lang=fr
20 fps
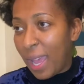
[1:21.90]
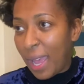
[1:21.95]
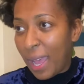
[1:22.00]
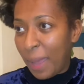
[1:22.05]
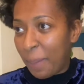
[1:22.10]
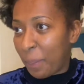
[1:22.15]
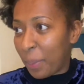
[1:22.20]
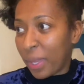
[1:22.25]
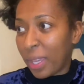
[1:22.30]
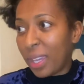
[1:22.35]

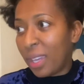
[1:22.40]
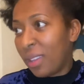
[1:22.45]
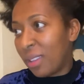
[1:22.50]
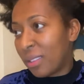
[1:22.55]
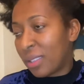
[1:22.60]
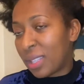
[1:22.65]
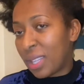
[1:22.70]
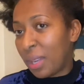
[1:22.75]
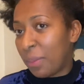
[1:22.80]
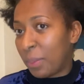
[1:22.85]
Après,
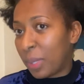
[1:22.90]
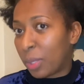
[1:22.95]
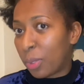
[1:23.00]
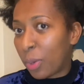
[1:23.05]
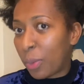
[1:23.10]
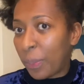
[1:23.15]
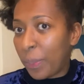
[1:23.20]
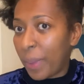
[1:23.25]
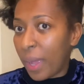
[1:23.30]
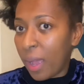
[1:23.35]
euh, ça ne
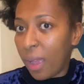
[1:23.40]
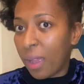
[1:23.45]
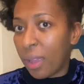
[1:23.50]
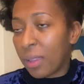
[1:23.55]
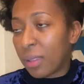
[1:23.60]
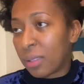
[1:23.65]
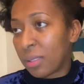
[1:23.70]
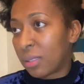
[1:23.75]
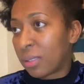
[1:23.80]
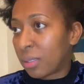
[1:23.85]
m'étonne pas,
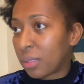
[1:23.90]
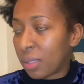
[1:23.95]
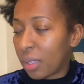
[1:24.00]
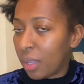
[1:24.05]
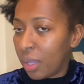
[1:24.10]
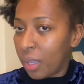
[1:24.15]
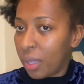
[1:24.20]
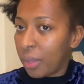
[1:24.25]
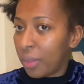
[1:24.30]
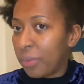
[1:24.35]
hein.
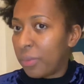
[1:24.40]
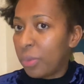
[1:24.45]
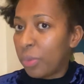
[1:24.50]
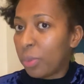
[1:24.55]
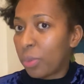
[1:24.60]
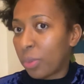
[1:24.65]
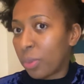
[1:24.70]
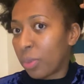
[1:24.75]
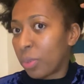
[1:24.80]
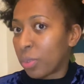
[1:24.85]
vu
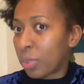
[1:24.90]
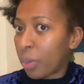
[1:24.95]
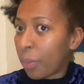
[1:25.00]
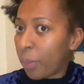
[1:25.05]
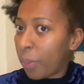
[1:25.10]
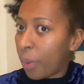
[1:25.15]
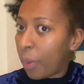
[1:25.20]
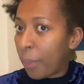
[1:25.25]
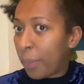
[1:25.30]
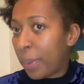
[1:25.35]
que j'en
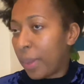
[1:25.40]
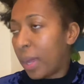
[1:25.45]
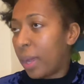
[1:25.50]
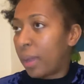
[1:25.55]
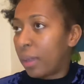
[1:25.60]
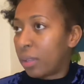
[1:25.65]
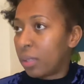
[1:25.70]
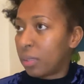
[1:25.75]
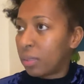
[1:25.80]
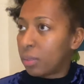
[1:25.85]
prends
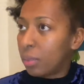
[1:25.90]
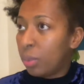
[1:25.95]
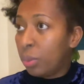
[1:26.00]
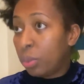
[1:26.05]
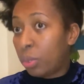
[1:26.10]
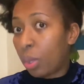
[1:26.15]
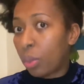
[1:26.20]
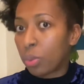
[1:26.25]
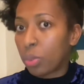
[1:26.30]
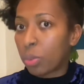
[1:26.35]
pas
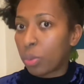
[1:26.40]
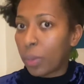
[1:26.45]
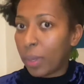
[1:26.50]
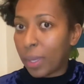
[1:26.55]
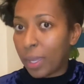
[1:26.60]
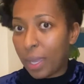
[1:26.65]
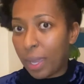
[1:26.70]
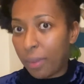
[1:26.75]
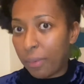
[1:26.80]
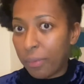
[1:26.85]
autant soin
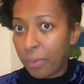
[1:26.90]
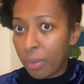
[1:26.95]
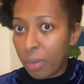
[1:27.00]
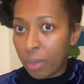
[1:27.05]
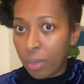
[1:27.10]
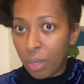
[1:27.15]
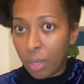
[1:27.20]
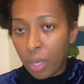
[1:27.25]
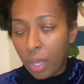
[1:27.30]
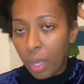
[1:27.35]

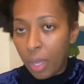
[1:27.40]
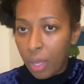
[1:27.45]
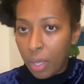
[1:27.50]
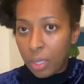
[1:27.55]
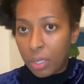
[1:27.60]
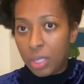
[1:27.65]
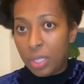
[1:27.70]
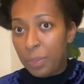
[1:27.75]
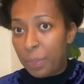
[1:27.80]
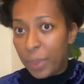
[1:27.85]
qu'avant. Hein.
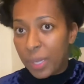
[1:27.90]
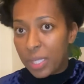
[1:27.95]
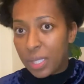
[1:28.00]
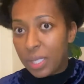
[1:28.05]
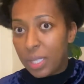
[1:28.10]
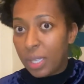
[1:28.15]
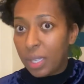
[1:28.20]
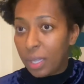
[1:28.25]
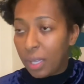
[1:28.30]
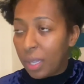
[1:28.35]
J'y
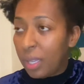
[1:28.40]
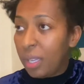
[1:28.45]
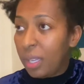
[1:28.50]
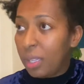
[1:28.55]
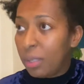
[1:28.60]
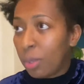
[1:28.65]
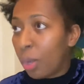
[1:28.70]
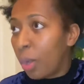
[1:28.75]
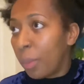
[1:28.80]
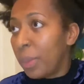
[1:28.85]
passais
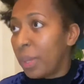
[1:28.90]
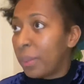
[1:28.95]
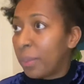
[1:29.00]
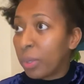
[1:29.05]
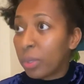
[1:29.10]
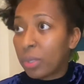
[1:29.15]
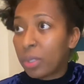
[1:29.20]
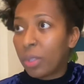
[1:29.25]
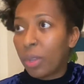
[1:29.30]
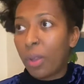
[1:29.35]

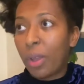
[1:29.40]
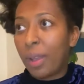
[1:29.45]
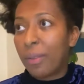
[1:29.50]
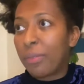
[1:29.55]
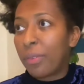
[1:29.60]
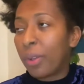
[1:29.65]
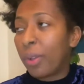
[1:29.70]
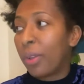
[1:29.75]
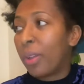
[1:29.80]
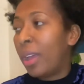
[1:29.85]
énormément de temps
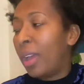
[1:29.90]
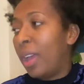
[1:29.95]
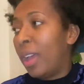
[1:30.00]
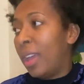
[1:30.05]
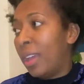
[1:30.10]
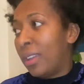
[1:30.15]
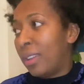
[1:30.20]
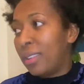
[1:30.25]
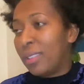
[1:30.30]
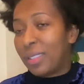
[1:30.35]
avant.
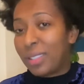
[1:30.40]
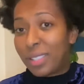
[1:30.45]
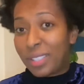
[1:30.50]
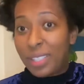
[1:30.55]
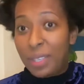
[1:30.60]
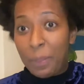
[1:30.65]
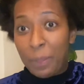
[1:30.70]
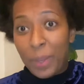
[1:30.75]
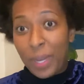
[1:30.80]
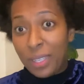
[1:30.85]
Euh, ce
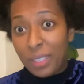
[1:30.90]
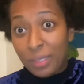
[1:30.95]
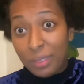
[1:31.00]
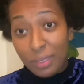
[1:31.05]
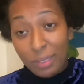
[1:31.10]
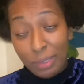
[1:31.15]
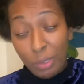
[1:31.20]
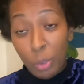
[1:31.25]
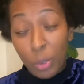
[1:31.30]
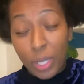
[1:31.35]
qui n'est pas
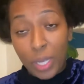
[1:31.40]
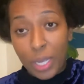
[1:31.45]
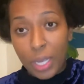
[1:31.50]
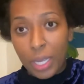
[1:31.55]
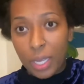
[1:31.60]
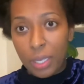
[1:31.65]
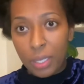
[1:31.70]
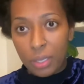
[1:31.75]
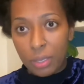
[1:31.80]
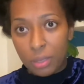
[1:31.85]
le
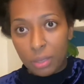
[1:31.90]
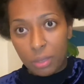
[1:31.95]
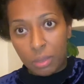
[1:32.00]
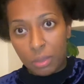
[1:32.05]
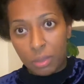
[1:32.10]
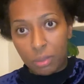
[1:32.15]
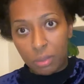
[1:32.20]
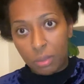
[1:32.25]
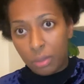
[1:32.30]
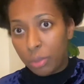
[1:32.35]
cas euh,
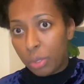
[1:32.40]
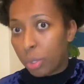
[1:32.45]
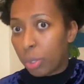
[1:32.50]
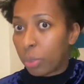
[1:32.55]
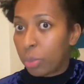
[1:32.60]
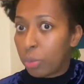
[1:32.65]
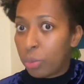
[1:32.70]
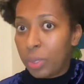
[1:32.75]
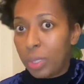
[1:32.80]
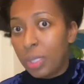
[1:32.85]

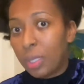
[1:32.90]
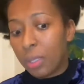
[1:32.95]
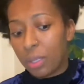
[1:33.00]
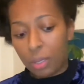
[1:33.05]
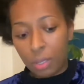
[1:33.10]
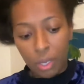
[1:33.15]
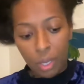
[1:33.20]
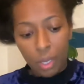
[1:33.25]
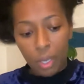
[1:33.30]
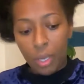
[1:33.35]
aujourd'hui. Euh,
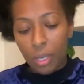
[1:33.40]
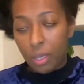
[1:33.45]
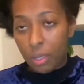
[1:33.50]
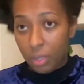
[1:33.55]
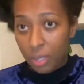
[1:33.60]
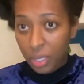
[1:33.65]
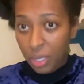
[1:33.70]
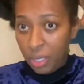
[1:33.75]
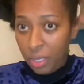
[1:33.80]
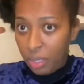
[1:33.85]

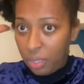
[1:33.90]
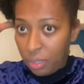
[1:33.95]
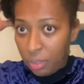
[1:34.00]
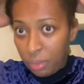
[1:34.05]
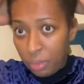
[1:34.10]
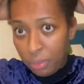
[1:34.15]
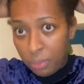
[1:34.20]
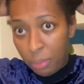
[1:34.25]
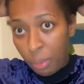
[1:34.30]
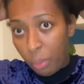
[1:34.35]

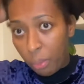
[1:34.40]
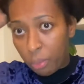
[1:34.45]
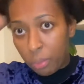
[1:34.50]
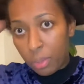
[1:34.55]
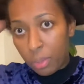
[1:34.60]
et bon,